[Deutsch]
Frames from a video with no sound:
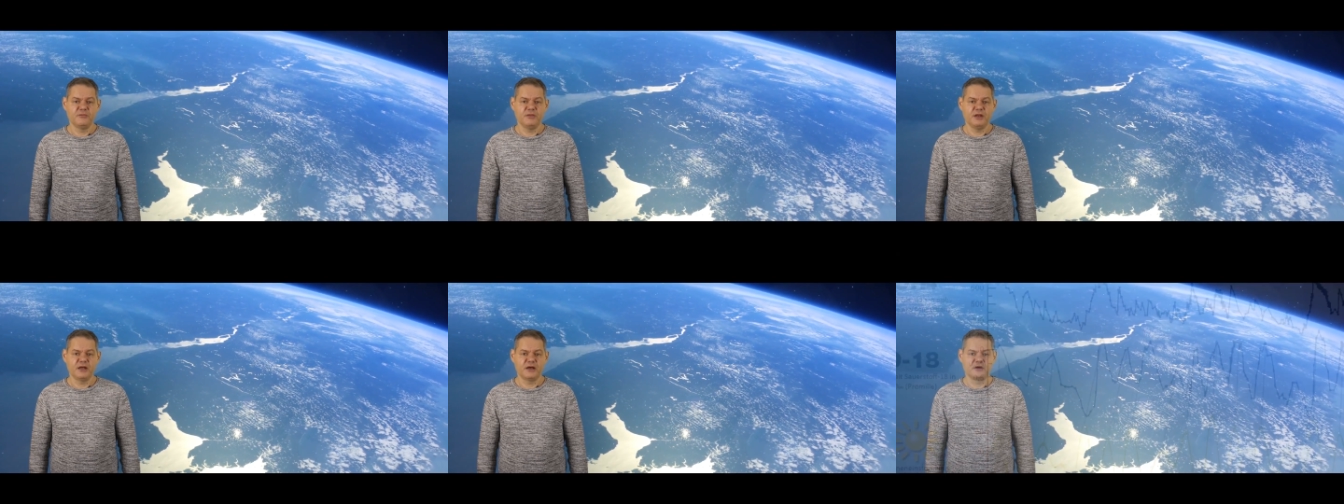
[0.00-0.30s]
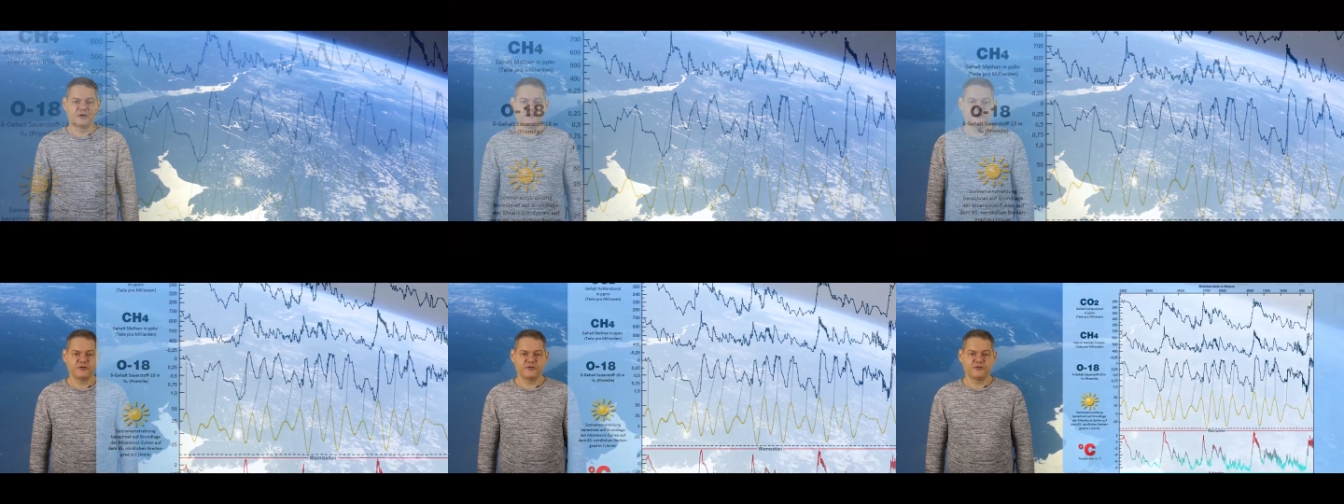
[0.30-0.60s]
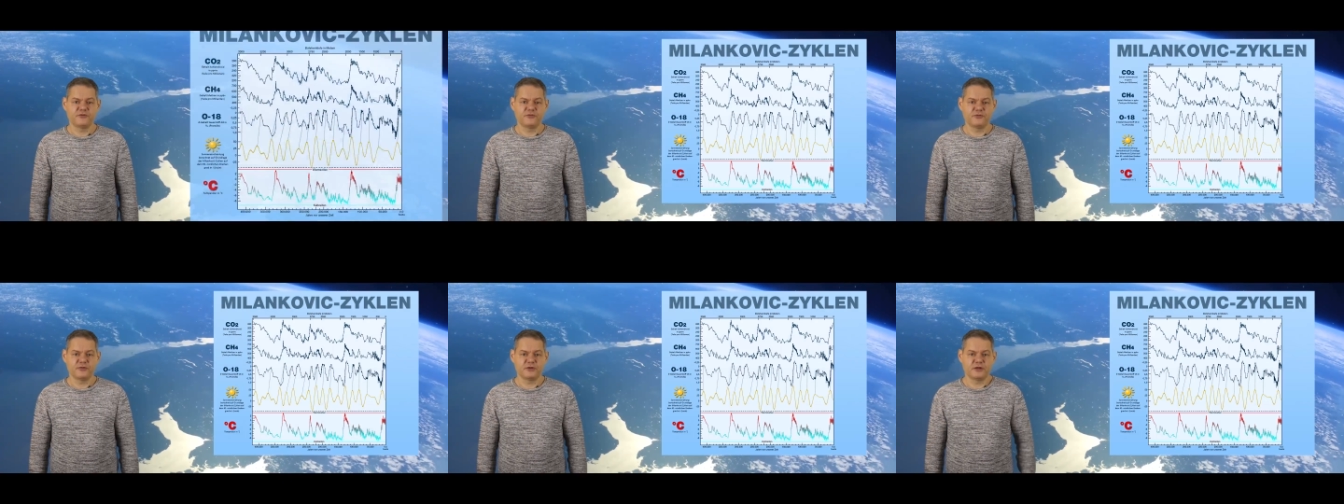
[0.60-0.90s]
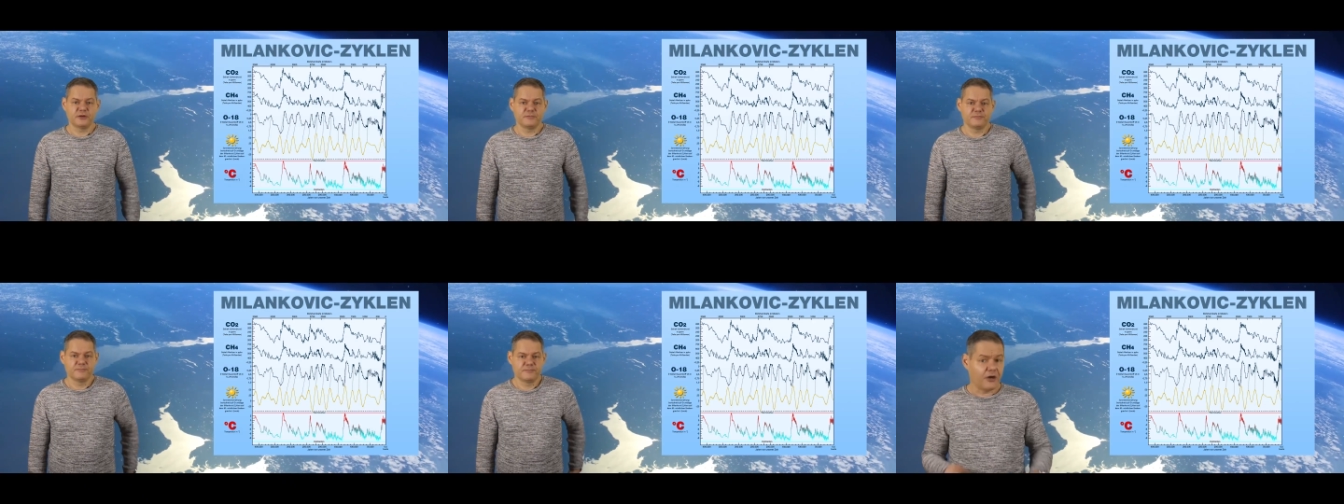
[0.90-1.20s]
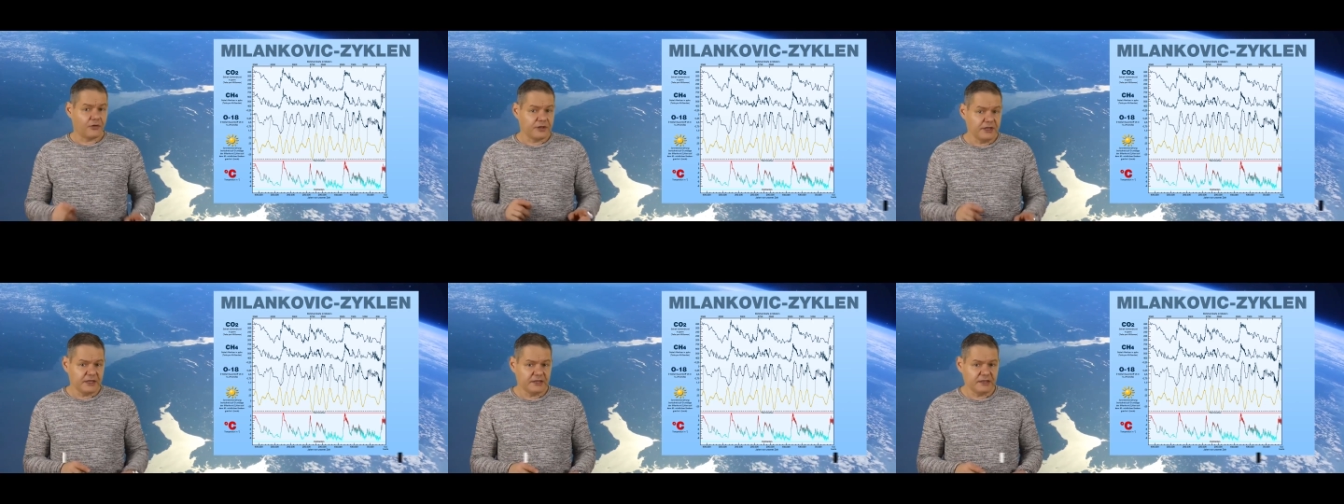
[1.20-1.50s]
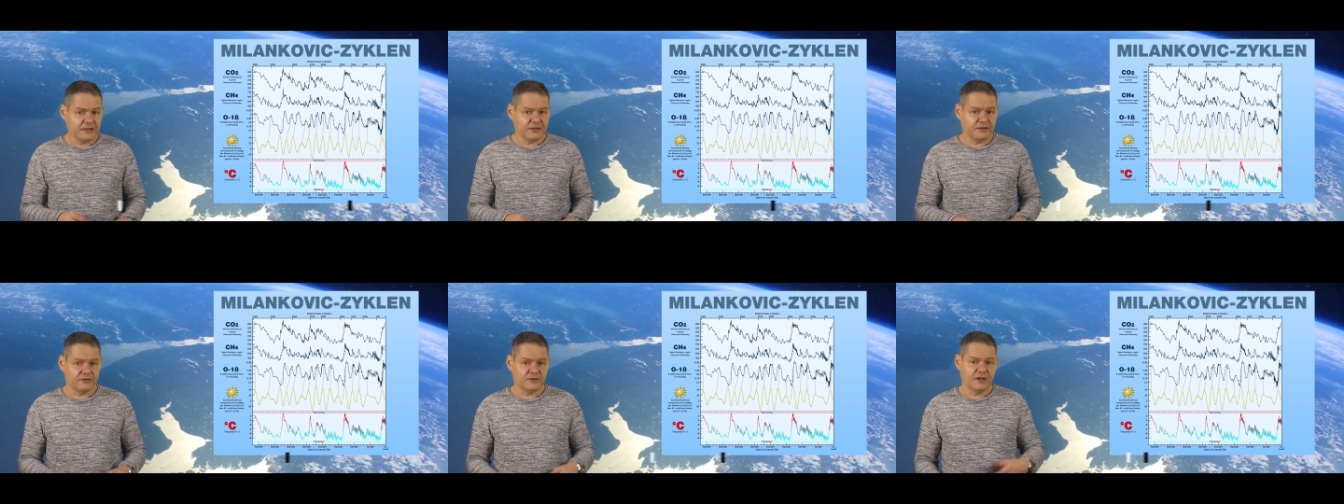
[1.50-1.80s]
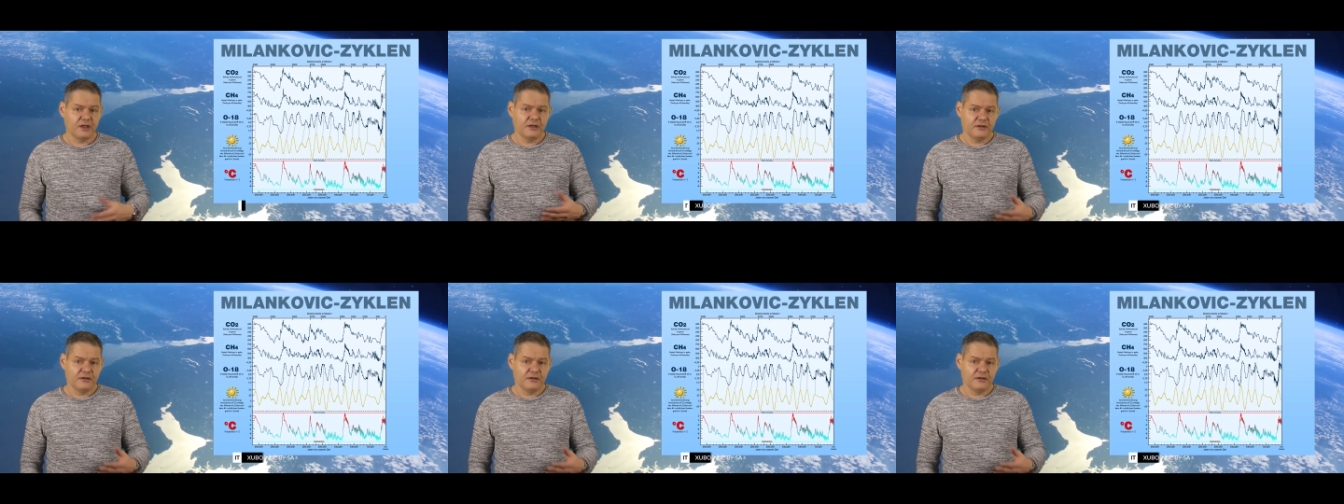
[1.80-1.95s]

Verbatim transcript: milankovic zyklen Auch hier gilt,